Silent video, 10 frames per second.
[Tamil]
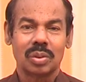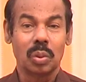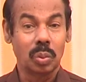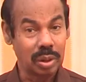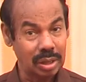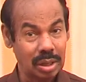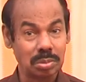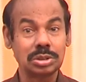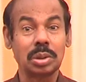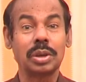ஒவ்வொரு
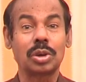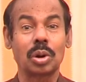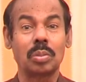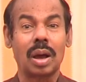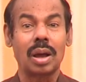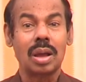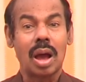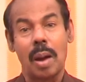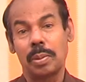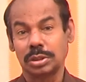நேரமும் ஜபிக்கிறோமா
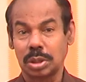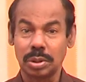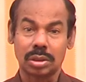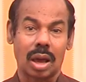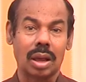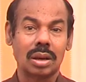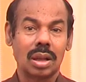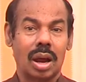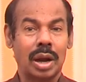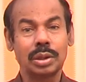அப்படி ஜபித்தால்
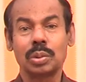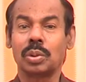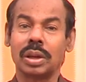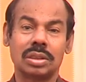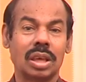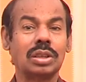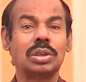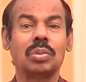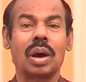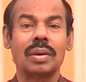ஆண்டவர் உன்னை
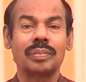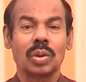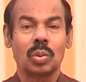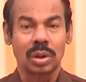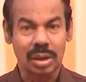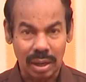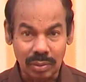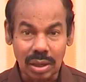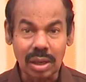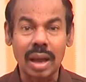தேற்றுவார் உன்
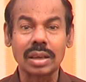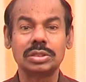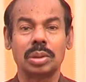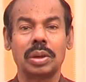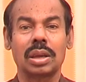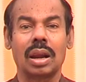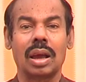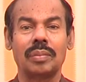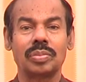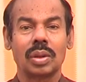கணவனுக்காக
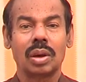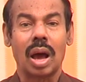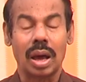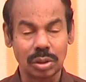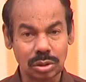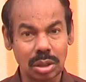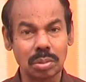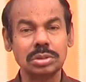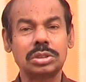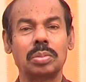ஜபிக்கலாம்
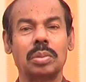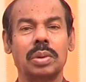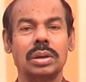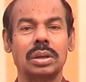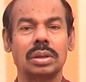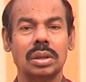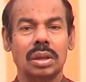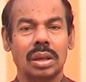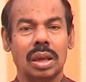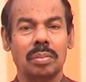அனுதினமும் ஜபம் பண்ணு
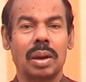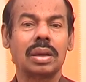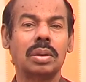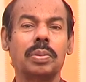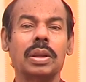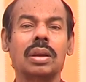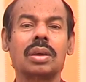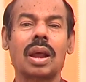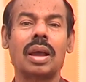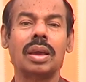என் மகன் இப்படி
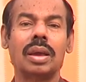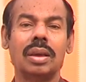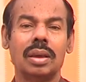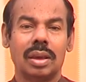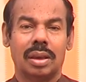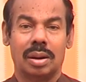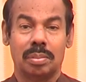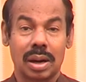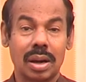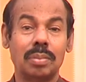இருக்கிறானே என்
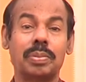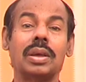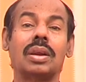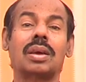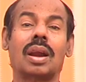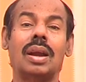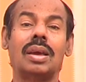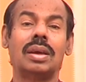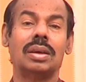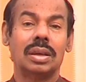மகள் இப்படி
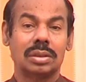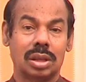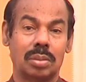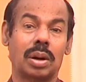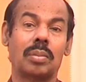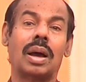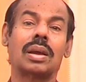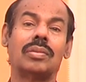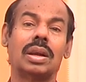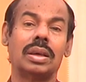இருக்கிறாளே
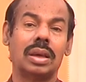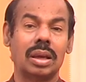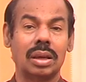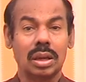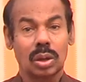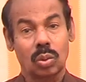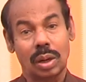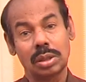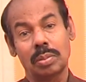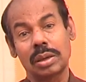திருமணமாகவில்லையே
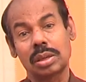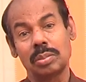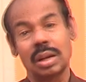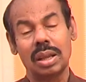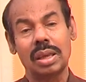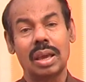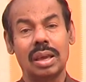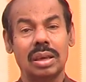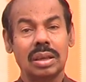குழந்தை பாக்கியம் இல்லையே